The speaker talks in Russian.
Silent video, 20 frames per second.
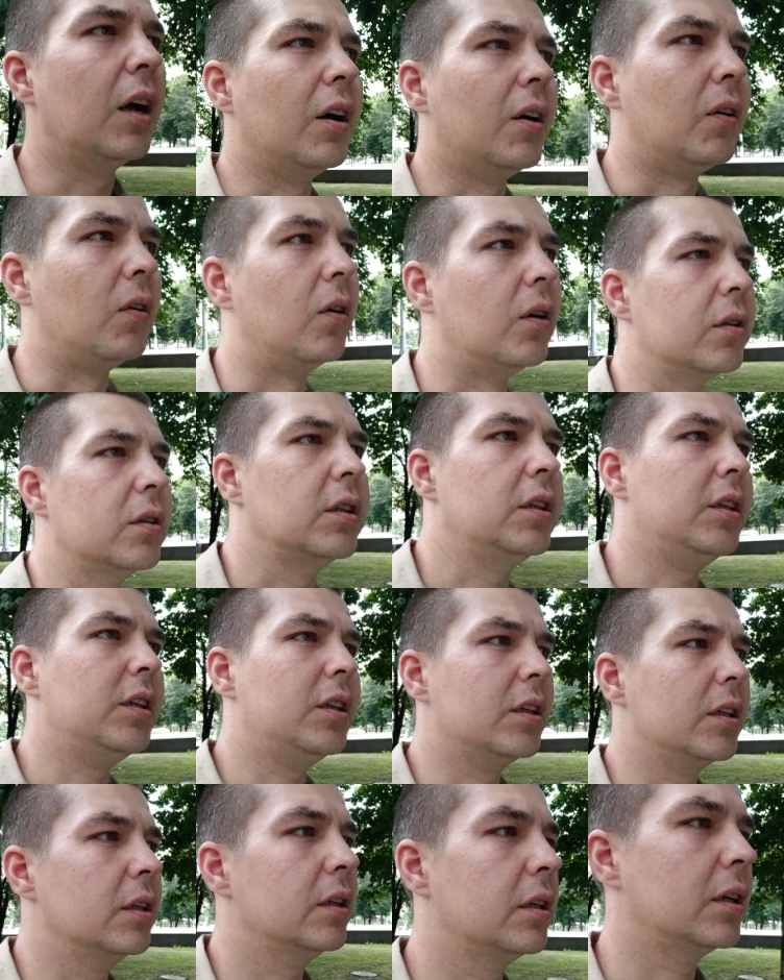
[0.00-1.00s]
Вот.
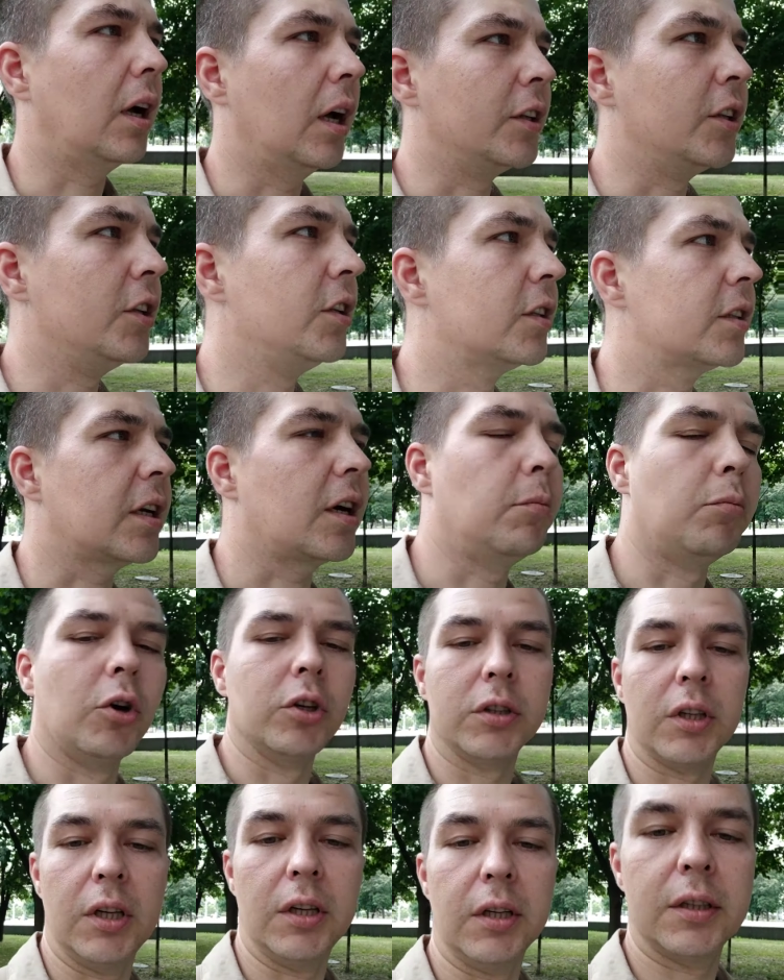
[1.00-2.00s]
И они не
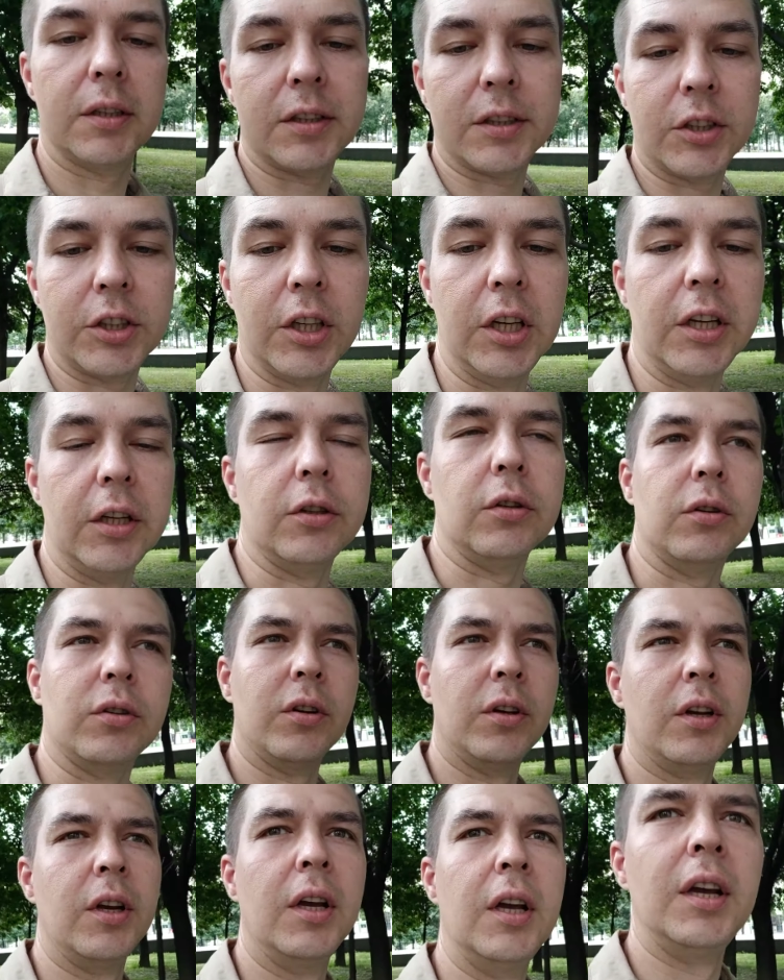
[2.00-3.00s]
сработали, к сожалению.
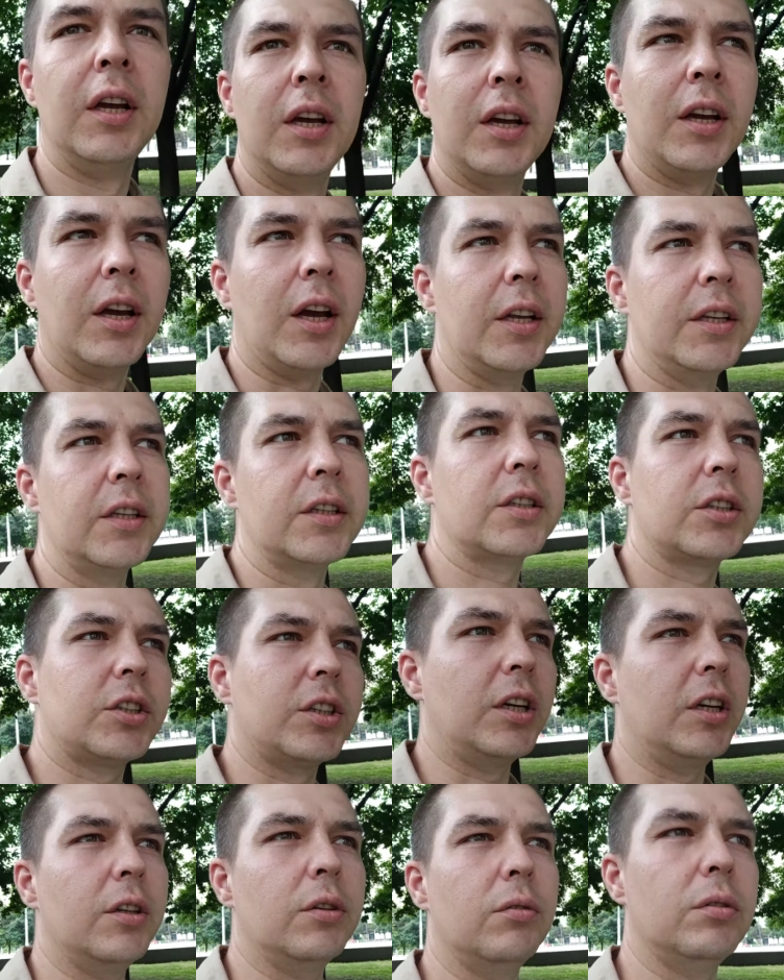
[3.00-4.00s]
Они, к
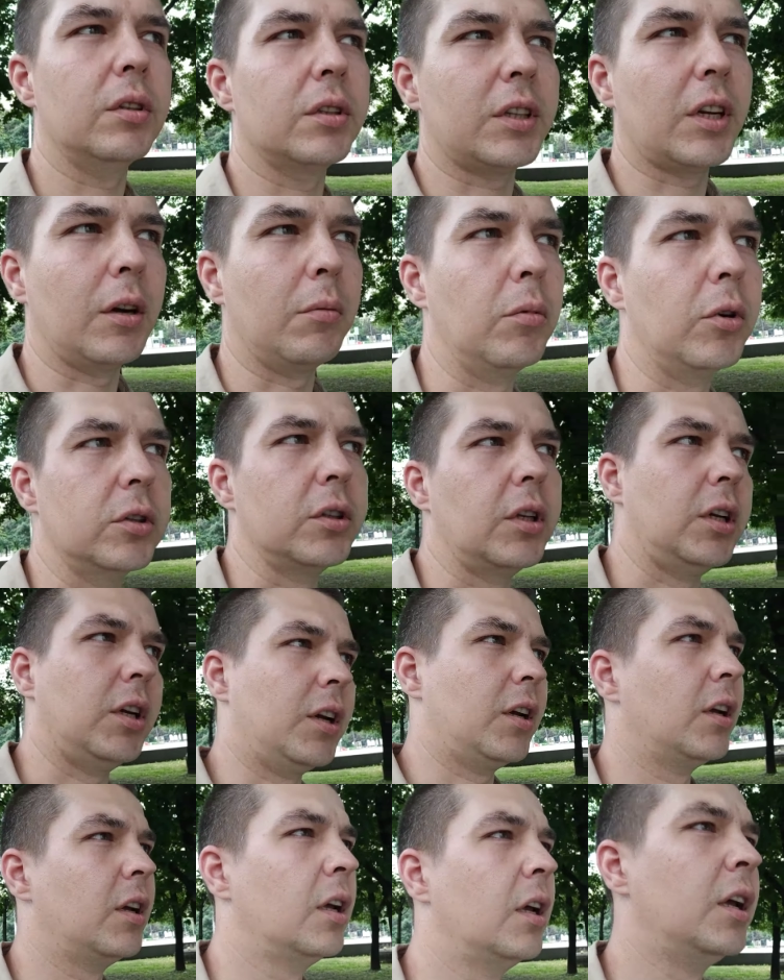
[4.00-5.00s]
сожалению, не сработали.
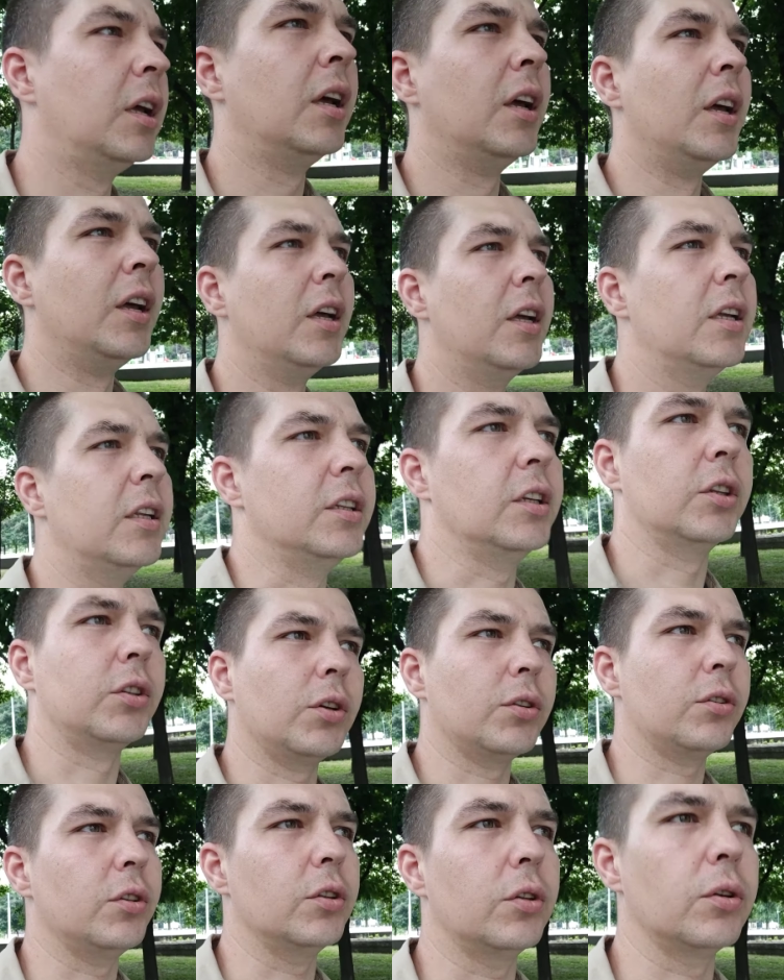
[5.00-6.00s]
Ни
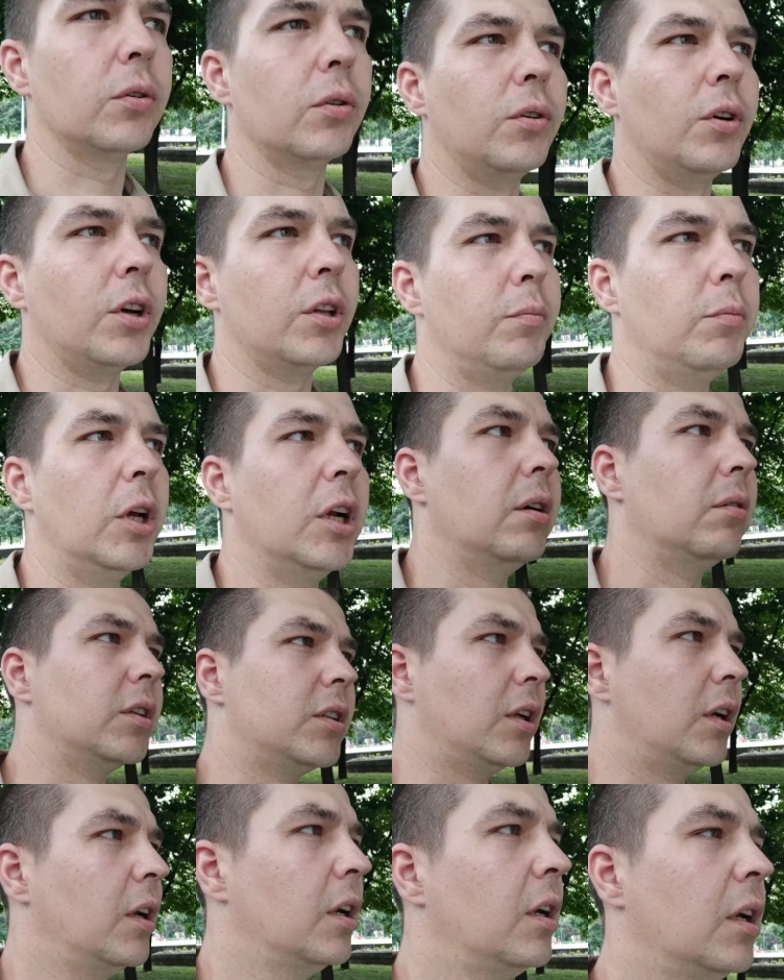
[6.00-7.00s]
тот, ни другой
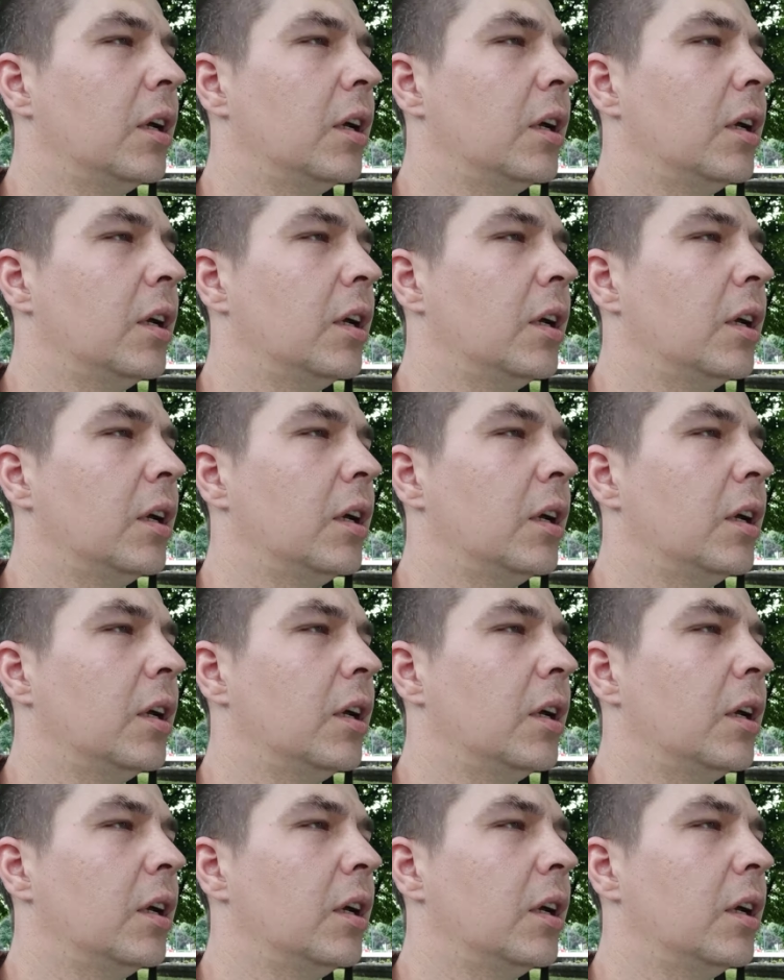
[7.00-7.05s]
отбеливатель.